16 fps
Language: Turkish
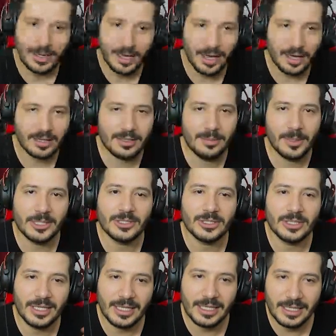aklı
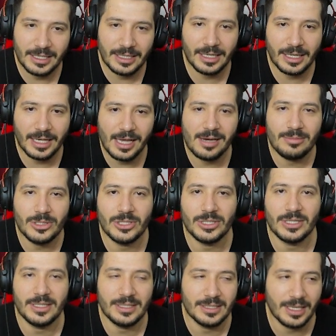başına yerine gelmiş
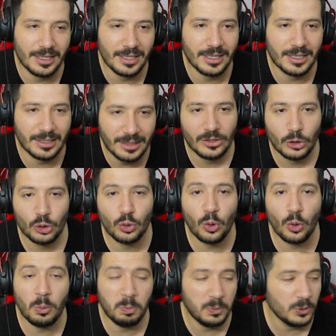insanlardan
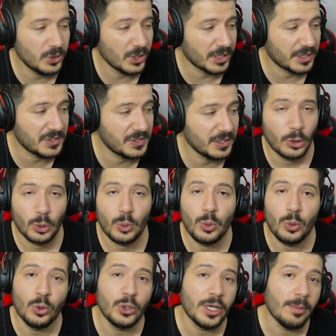toplayacaksın.
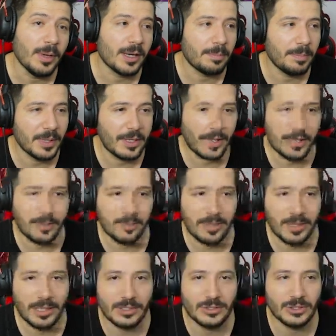Ülke bak bakalım
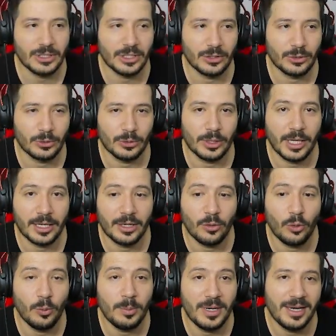ne işe yarıyor. Yani
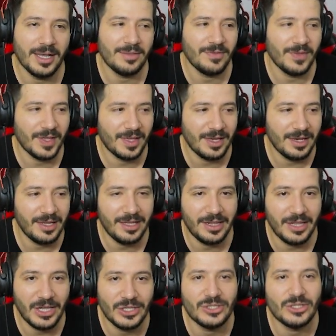o milletvekilliği
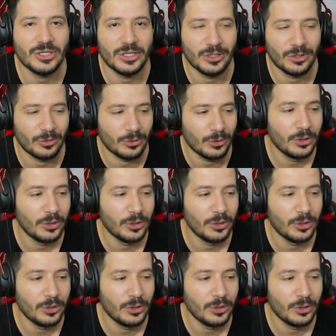ne işe yarıyor?